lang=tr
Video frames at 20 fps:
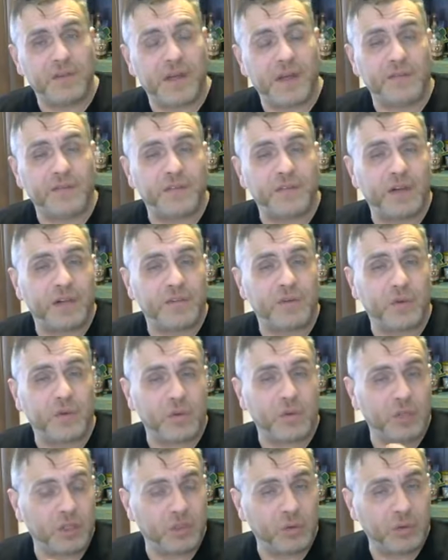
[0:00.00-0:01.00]

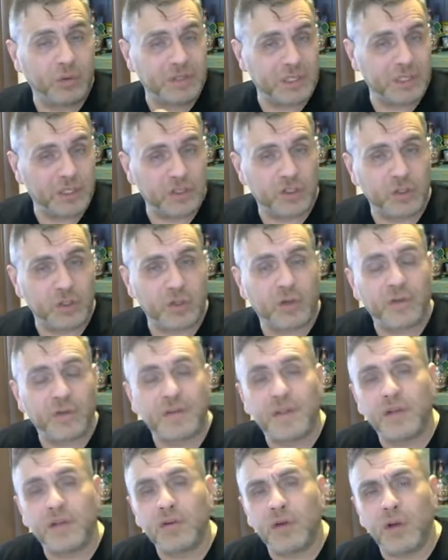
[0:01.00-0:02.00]
enflasyondaki yükselişi
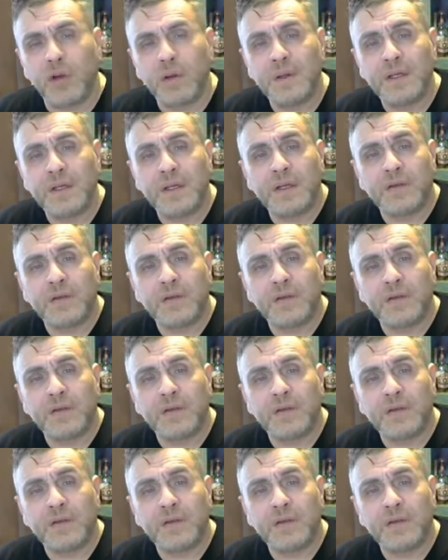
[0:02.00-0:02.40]
gösteriyor.